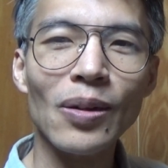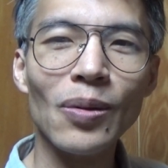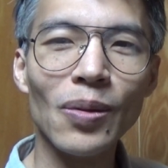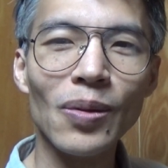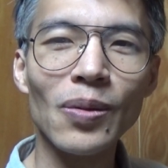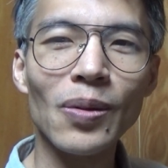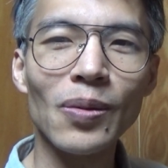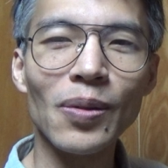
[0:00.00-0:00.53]

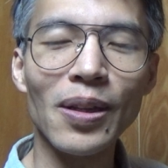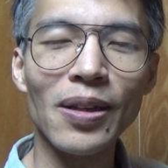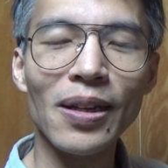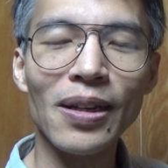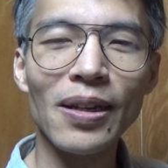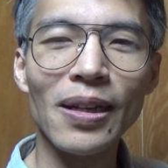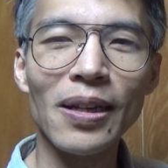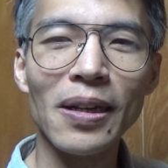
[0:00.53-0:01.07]
本当
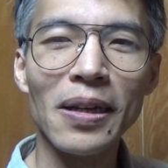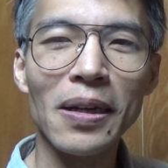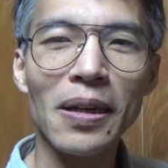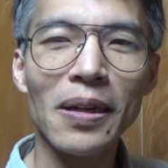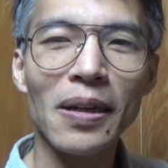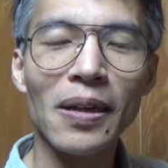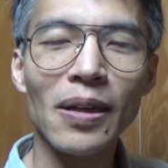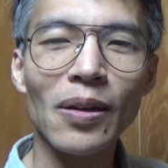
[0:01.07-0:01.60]
に
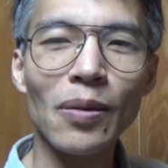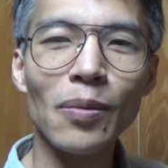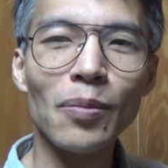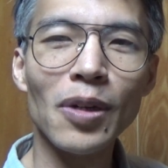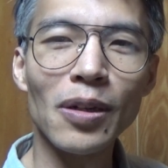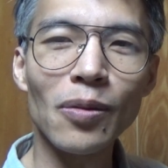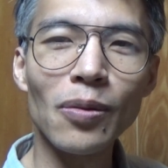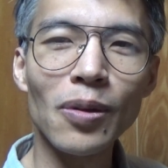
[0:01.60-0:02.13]

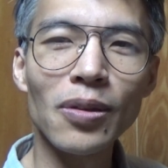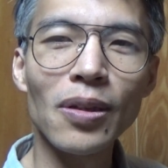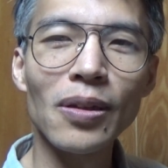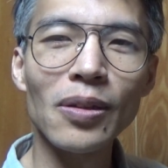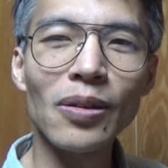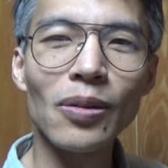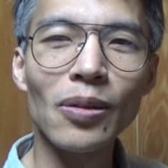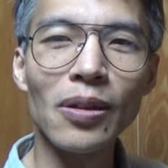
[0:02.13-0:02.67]
まあ、共
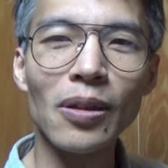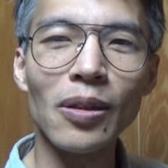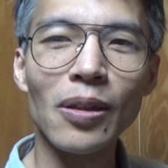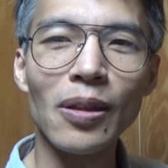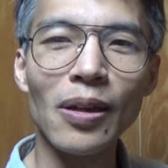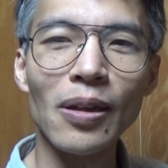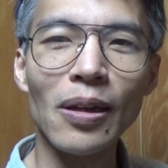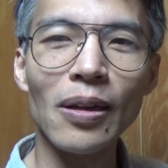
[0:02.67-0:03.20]
産主義っ
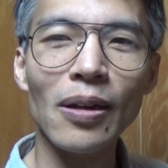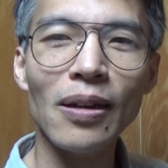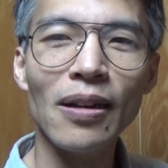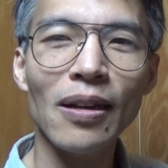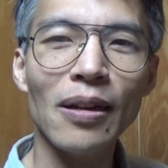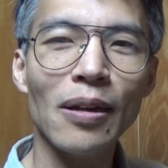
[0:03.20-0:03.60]
て